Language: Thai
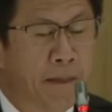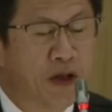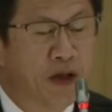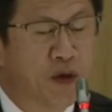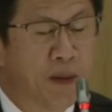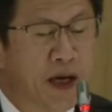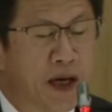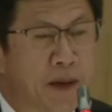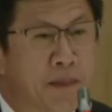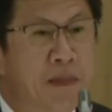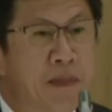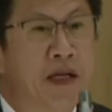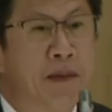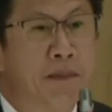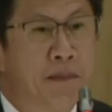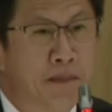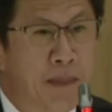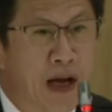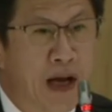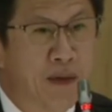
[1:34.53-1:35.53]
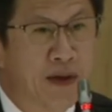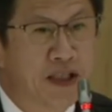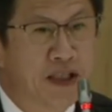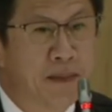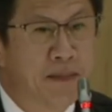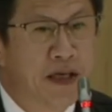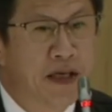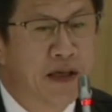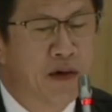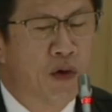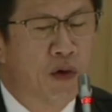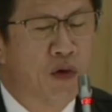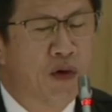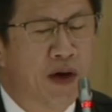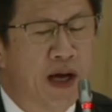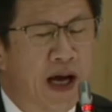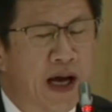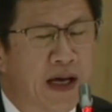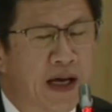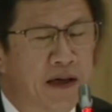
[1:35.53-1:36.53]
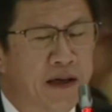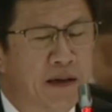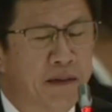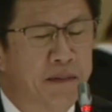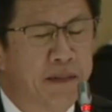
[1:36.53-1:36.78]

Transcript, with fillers: ปัจจุบันนี้แม้ว่าจะมีโครงการ